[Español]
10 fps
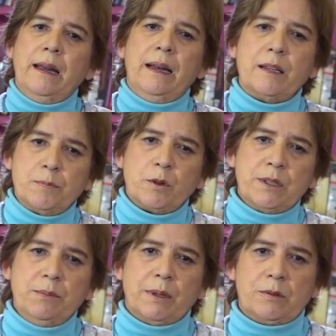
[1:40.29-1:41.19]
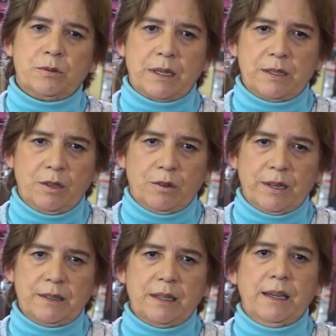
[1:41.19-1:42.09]
las próximas
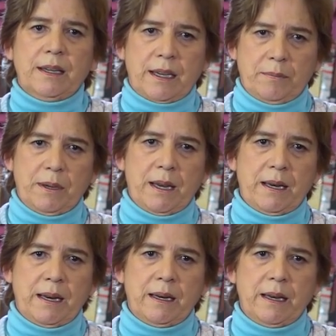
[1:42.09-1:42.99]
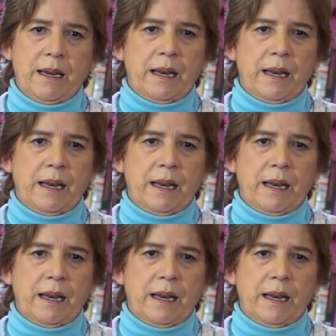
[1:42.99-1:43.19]
sucesiones que vienen